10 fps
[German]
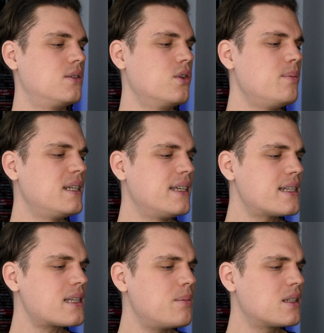Du
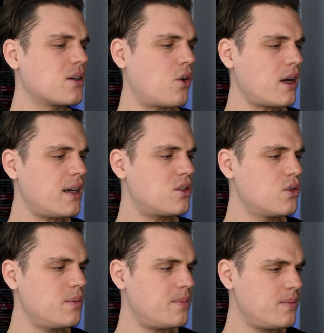imitierst damit den
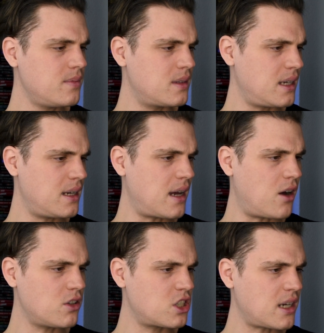Rocker-Typen, der eine
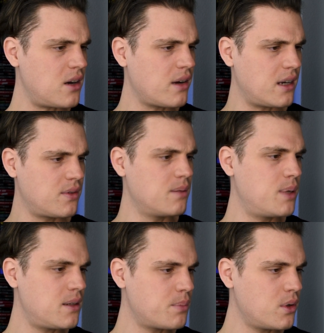Ausstrahlung hat wie ein
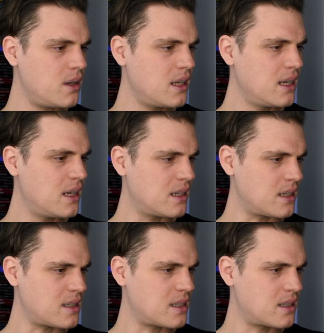Pitbull.
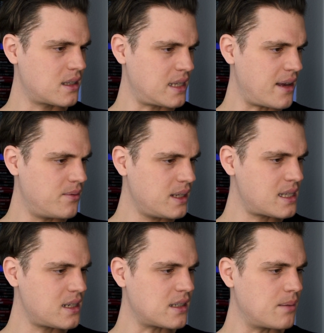Das ist sehr
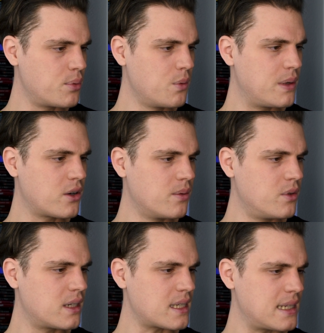witzig, dein Publikum
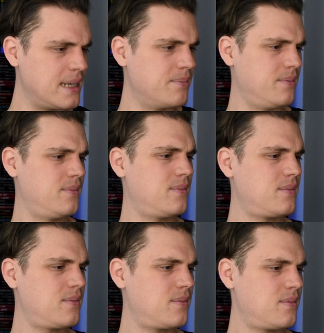wird das lieben.
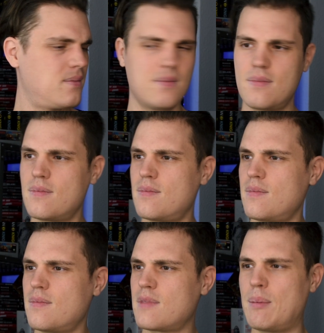
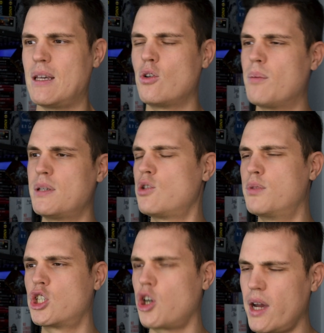Aber Junge, bist du
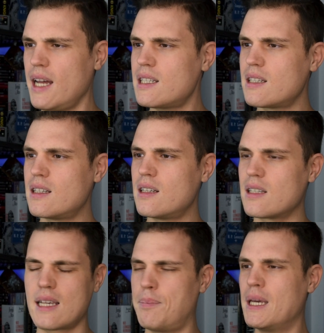bescheuert?
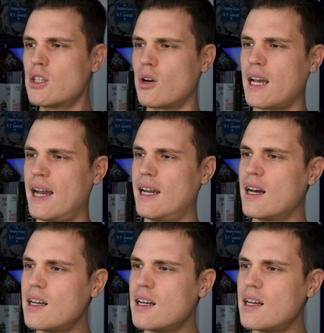Das kapiert doch keiner.